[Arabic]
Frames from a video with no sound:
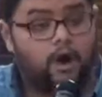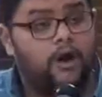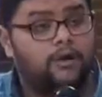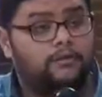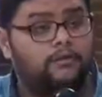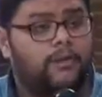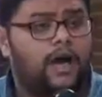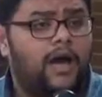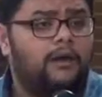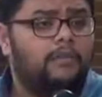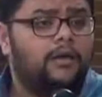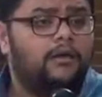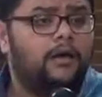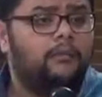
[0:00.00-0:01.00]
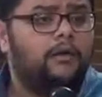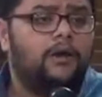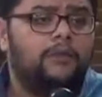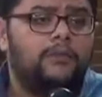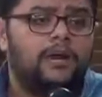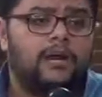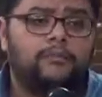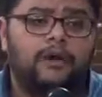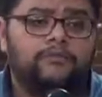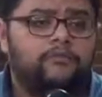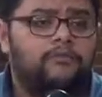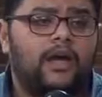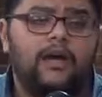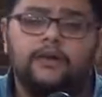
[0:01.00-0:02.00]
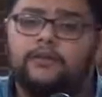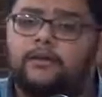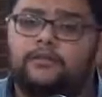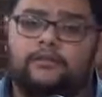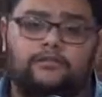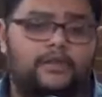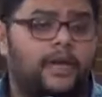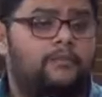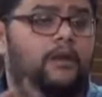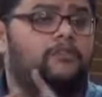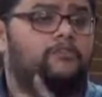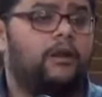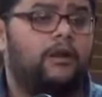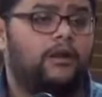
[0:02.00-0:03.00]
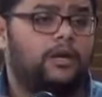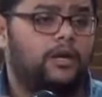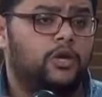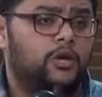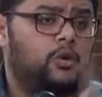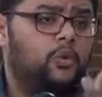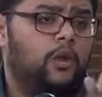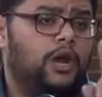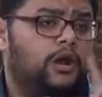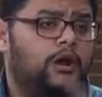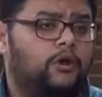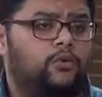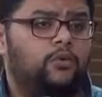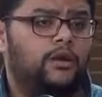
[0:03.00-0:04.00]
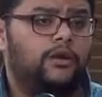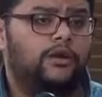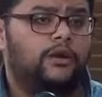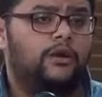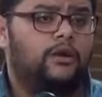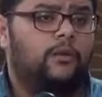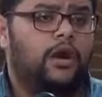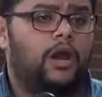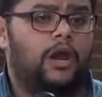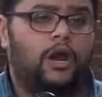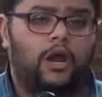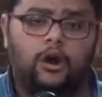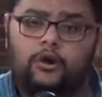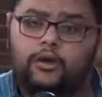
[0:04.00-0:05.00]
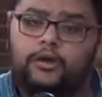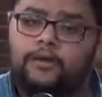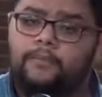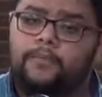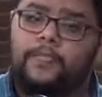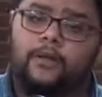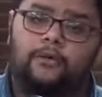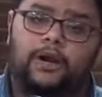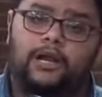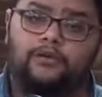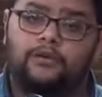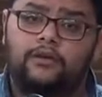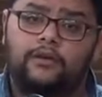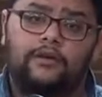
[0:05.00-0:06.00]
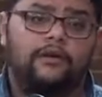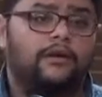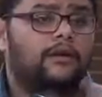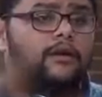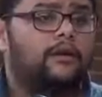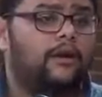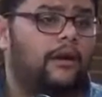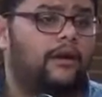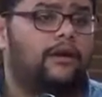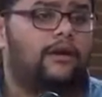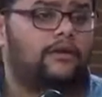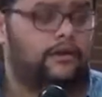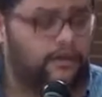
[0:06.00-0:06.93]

راحت مع حماتها بالرغم انها ما فيش اي التزام لا شرعي ولا قانوني ولا اخلاقي ولا ديني يخليها